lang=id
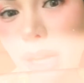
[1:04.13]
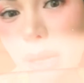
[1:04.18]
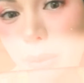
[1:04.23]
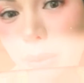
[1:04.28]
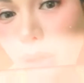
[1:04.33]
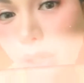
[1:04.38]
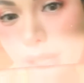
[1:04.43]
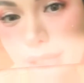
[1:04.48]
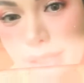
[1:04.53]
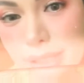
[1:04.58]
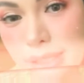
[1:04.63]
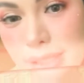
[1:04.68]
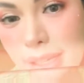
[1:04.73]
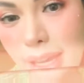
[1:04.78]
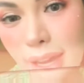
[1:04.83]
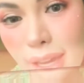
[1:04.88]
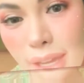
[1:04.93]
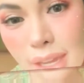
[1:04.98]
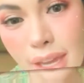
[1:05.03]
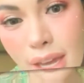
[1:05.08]
Mirjani pun
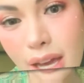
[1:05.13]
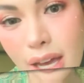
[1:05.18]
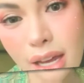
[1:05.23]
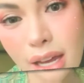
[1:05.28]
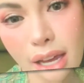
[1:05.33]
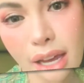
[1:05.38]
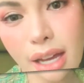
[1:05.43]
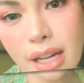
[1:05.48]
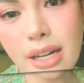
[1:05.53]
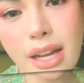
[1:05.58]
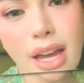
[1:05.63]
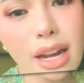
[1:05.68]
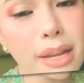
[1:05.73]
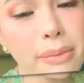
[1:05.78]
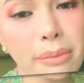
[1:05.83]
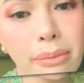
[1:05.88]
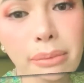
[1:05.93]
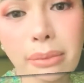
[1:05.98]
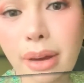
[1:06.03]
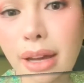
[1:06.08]
menjelaskan jika
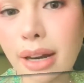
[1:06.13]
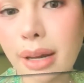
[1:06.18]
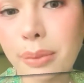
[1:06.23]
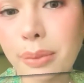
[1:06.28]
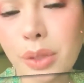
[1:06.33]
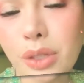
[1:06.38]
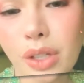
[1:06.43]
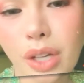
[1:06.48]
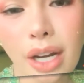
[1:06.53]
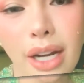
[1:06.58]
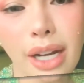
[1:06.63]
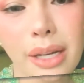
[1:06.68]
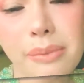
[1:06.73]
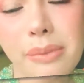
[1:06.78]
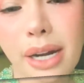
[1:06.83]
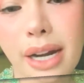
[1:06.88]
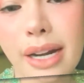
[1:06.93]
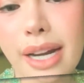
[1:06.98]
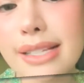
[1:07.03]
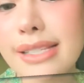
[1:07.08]
video yang ramai
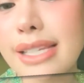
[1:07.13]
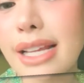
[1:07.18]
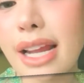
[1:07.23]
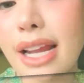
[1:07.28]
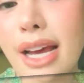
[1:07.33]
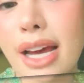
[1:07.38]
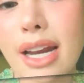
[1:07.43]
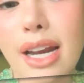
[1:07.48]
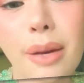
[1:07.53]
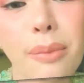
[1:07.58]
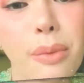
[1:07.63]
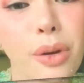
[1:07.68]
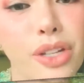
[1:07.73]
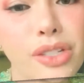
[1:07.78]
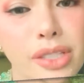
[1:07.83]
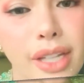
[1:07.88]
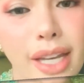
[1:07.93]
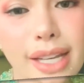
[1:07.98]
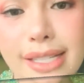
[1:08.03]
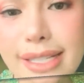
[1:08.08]
itu adalah hasil
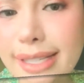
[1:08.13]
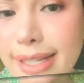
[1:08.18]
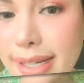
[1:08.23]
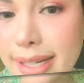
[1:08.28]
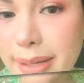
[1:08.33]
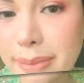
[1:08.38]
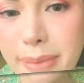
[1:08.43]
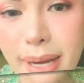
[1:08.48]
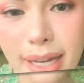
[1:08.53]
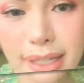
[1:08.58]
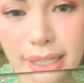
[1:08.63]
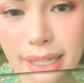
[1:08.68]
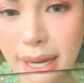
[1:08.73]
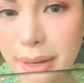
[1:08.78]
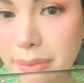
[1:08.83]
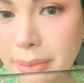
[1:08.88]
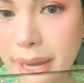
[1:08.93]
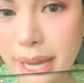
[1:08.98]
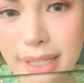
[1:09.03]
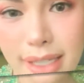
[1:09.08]
editan seseorang yang
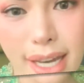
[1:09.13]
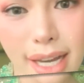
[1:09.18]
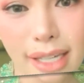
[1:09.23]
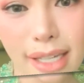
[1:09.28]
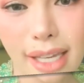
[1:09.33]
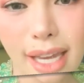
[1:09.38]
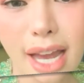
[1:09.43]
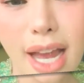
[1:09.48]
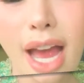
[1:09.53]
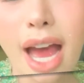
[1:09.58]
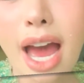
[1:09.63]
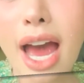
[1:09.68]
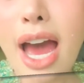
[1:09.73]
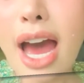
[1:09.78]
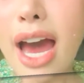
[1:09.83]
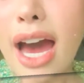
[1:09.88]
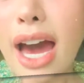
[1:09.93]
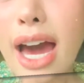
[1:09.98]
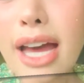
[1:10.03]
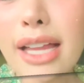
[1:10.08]
ditenggarai
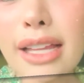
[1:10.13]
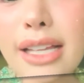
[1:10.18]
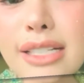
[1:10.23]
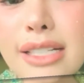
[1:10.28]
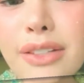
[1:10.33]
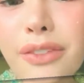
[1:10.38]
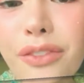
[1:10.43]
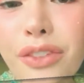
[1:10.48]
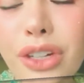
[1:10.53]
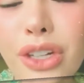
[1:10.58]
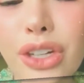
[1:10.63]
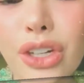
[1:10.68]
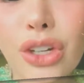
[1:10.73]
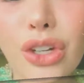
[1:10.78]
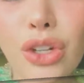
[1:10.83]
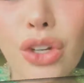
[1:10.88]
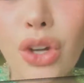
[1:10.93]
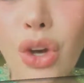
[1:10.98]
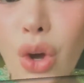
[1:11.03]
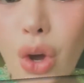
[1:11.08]
membenci
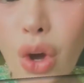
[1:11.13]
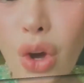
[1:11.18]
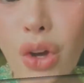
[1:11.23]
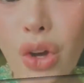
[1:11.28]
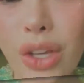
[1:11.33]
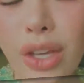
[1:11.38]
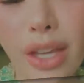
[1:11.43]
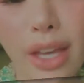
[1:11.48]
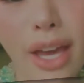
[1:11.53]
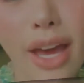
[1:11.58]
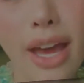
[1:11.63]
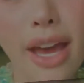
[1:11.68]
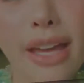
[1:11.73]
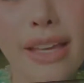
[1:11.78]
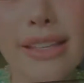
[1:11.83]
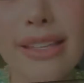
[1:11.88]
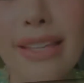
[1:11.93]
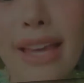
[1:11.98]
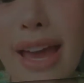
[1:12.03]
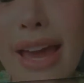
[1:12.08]
dirinya
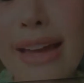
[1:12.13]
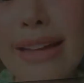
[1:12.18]
ia